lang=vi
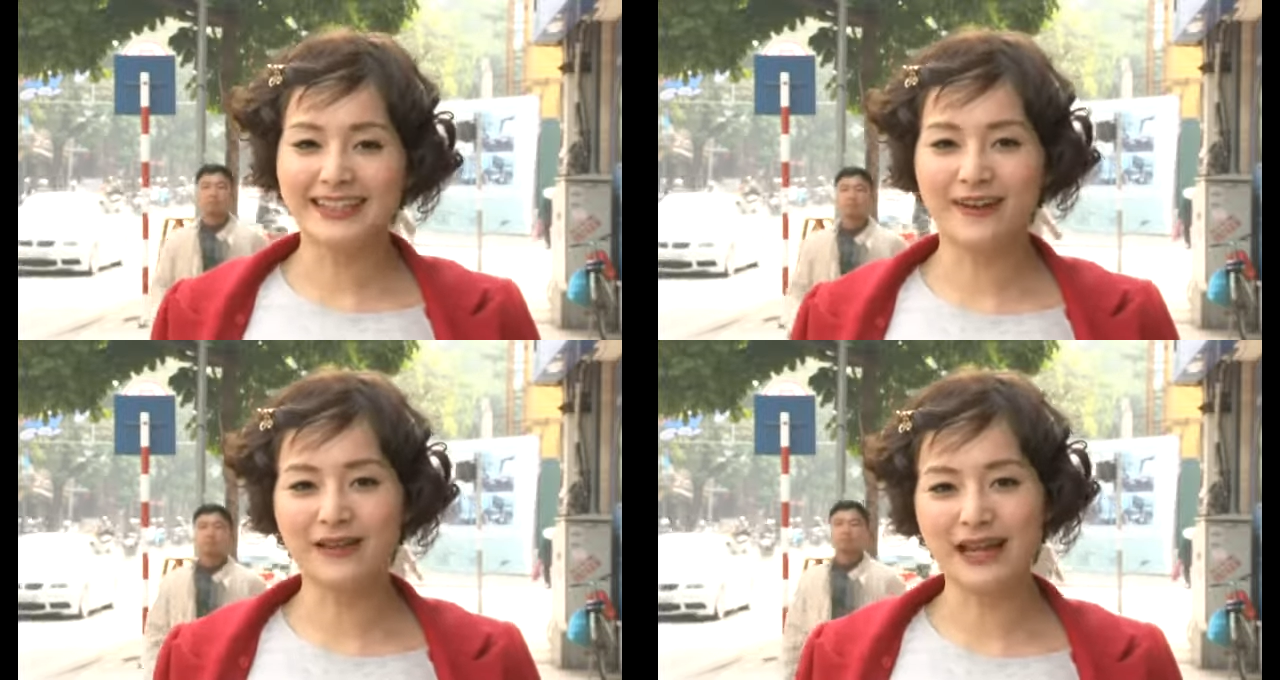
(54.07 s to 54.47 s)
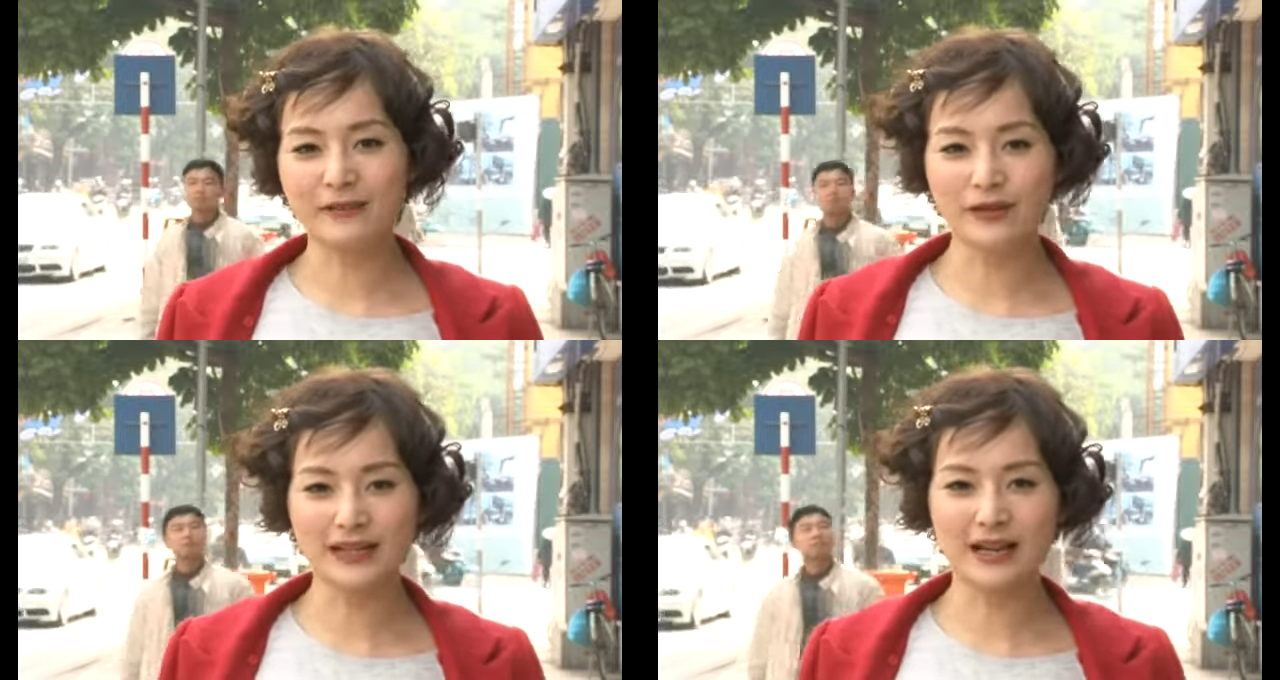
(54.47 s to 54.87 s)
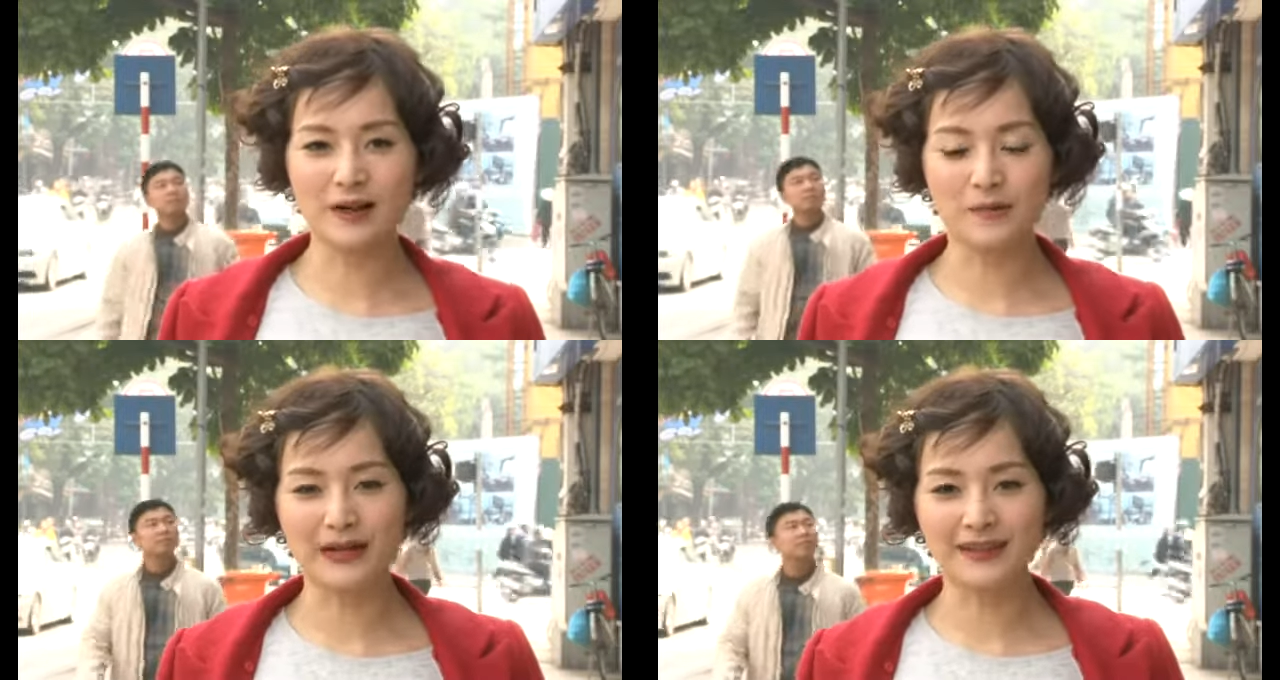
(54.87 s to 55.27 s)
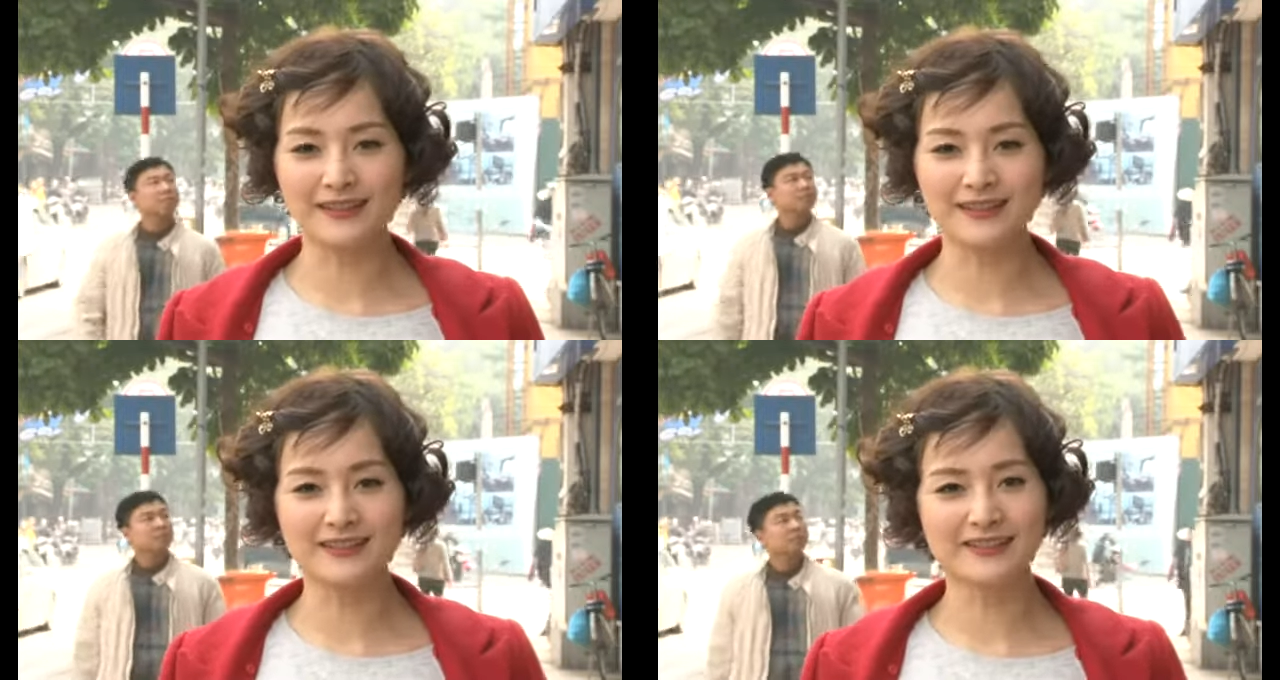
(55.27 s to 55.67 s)
Thì hôm nay Phương đang có mặt
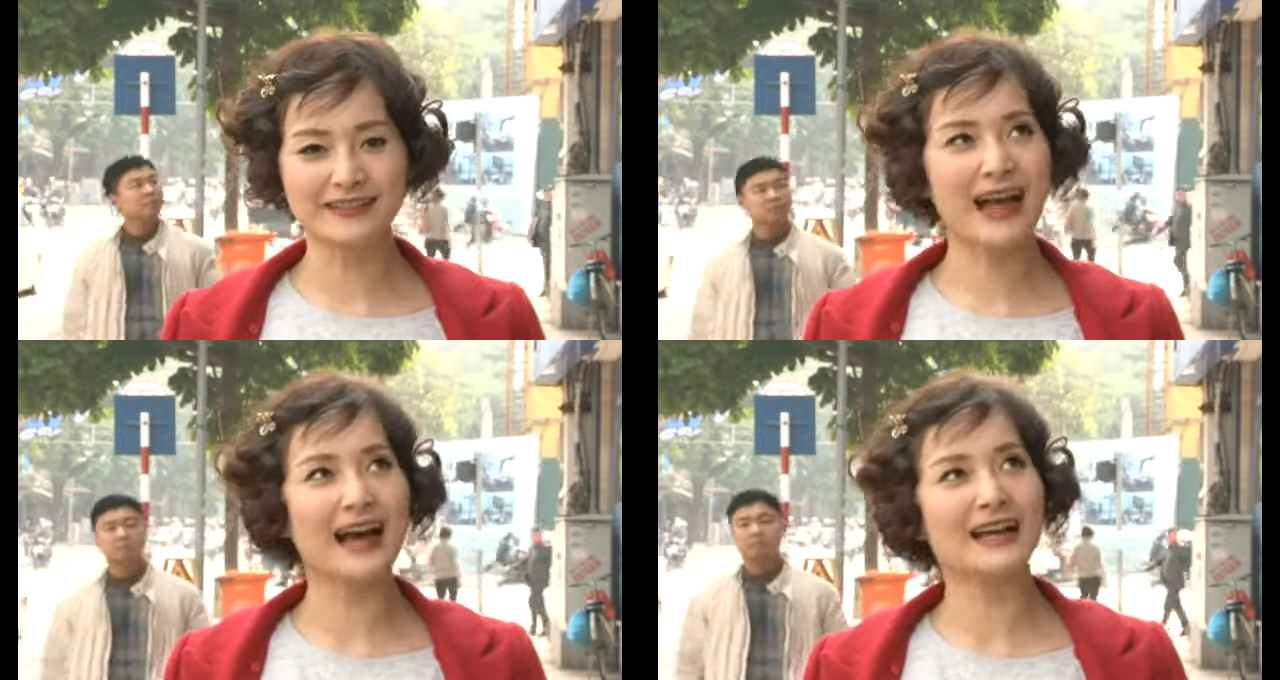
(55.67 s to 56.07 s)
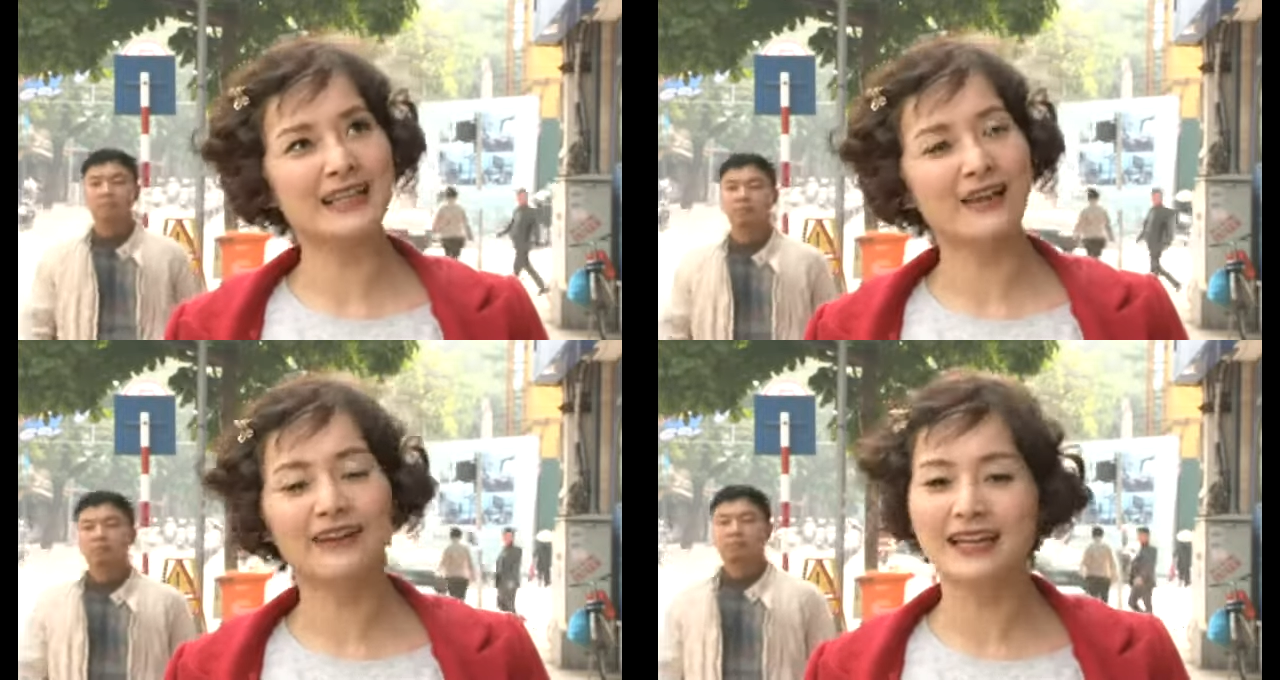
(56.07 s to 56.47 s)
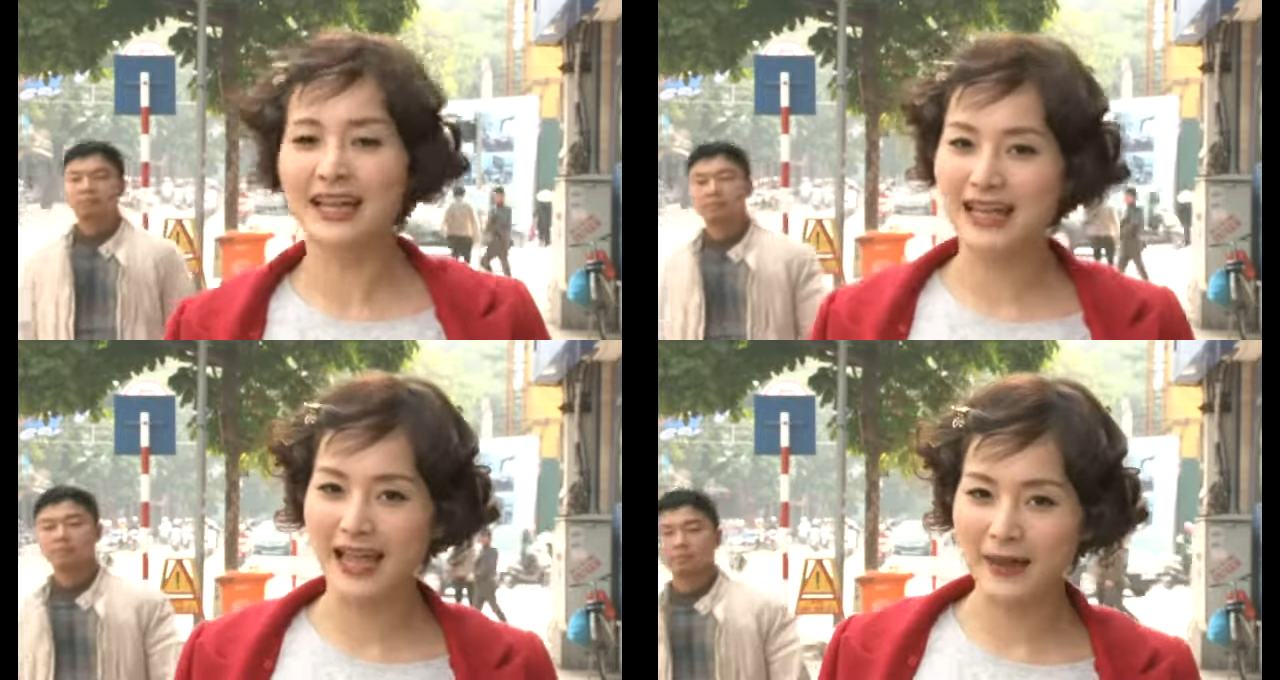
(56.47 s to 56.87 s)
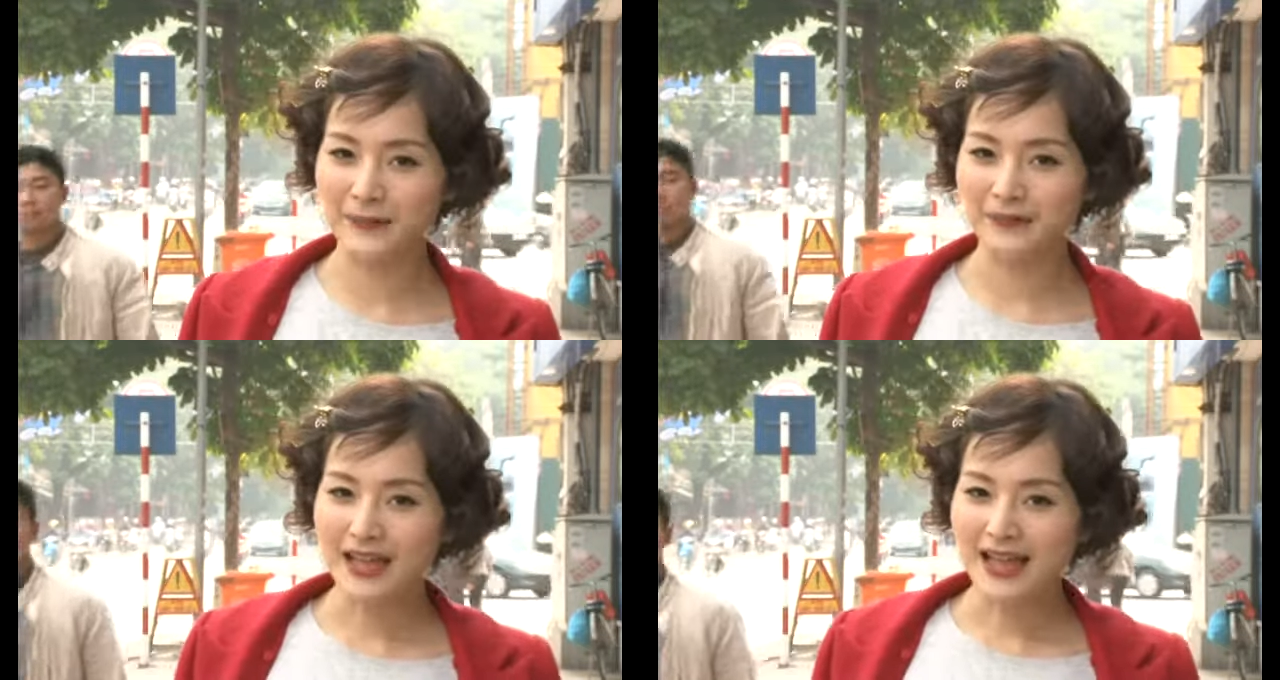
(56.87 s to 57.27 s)
ở trước cửa hàng 7am